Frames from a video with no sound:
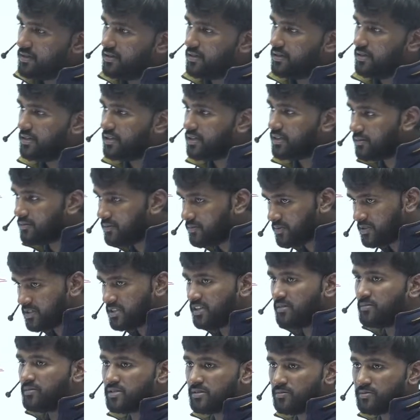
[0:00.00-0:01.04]
ठीक है अभी
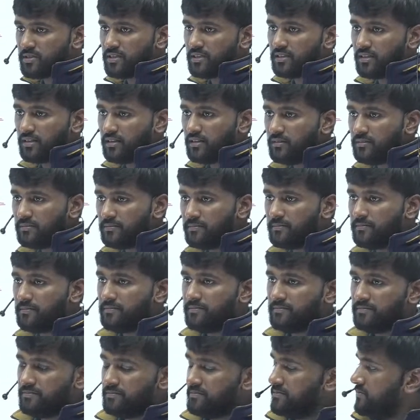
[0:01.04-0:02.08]
पिछले में जब से था ना
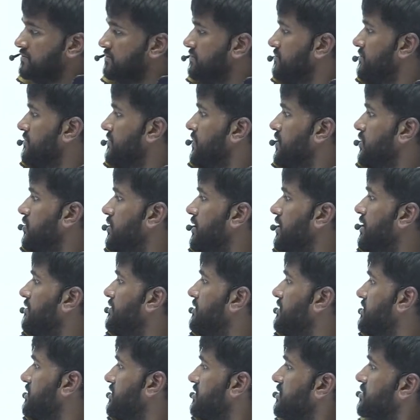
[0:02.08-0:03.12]
तो एवर
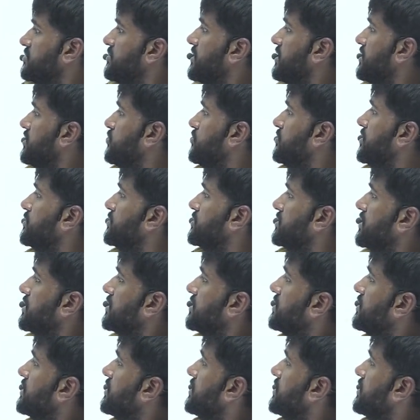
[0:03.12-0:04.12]
सिंस मैंने तुम्हें अभी तक